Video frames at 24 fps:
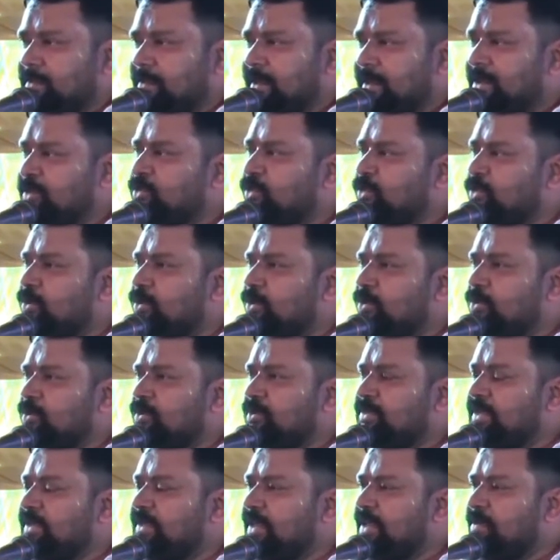
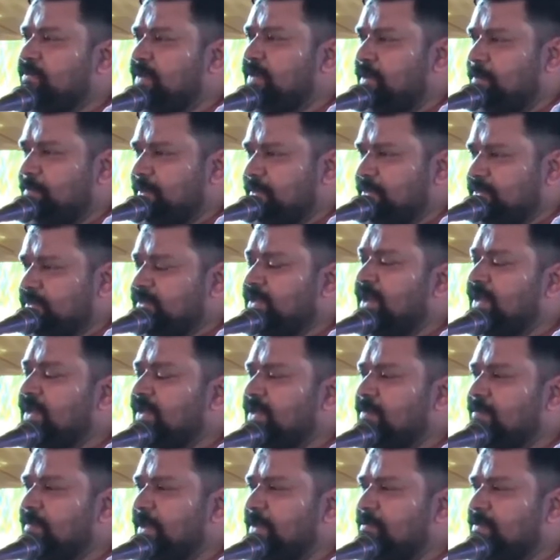தினந்தோறும் அந்த க்ரீமை பத்து நாள்
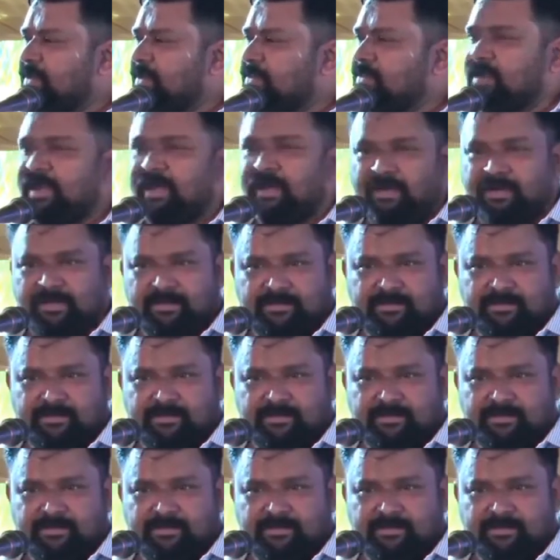நீங்கள் பயன்படுத்தினா